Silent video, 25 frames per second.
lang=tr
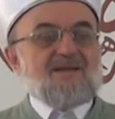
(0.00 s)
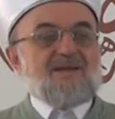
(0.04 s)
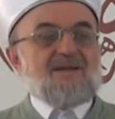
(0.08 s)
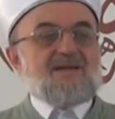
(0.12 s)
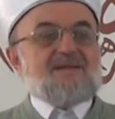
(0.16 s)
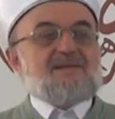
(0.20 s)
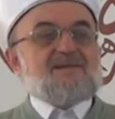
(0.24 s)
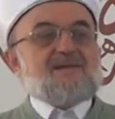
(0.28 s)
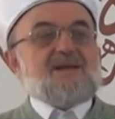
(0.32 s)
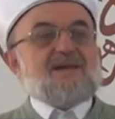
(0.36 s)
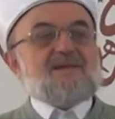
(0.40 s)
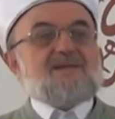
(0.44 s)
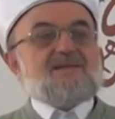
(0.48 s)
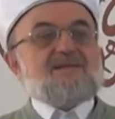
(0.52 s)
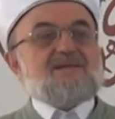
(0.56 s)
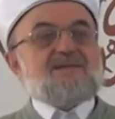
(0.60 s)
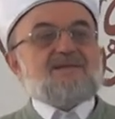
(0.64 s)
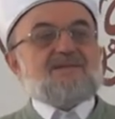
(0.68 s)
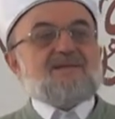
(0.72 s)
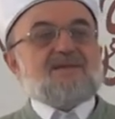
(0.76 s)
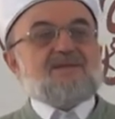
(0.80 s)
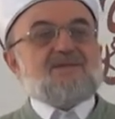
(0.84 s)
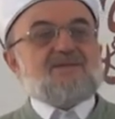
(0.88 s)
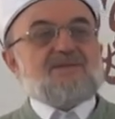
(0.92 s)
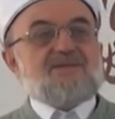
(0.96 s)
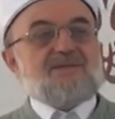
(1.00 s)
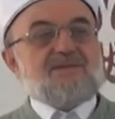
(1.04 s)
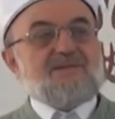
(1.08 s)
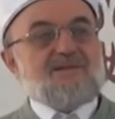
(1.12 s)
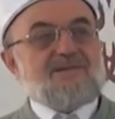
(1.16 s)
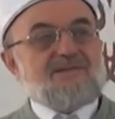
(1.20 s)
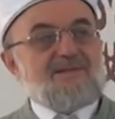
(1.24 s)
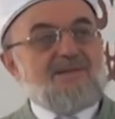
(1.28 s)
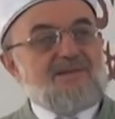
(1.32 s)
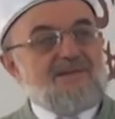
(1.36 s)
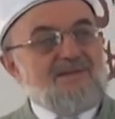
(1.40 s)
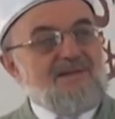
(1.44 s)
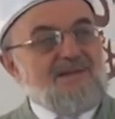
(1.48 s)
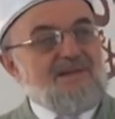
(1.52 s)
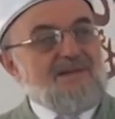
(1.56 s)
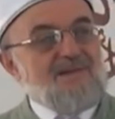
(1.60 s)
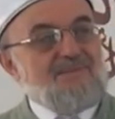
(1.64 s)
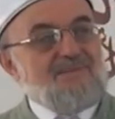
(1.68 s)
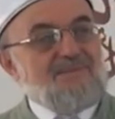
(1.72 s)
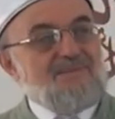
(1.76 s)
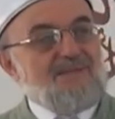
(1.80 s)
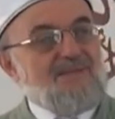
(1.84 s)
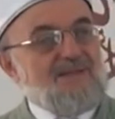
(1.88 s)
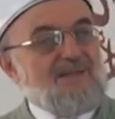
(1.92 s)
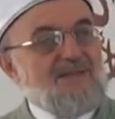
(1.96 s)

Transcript: esasını teşkil eder değil mi?